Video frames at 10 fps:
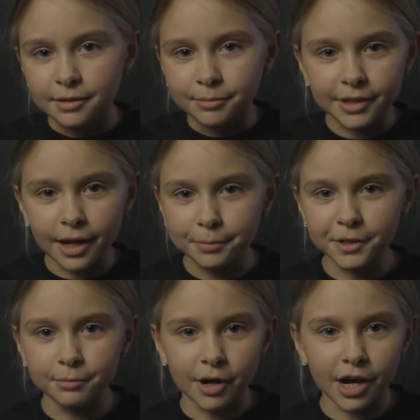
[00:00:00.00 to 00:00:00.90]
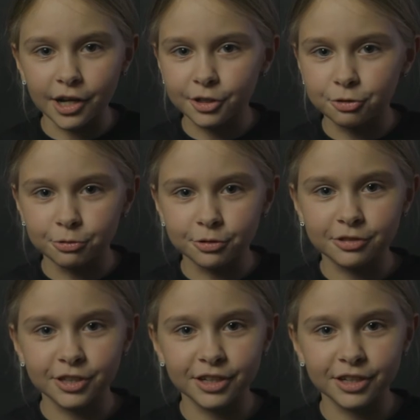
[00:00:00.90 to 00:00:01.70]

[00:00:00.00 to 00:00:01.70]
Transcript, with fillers: меня обнимают,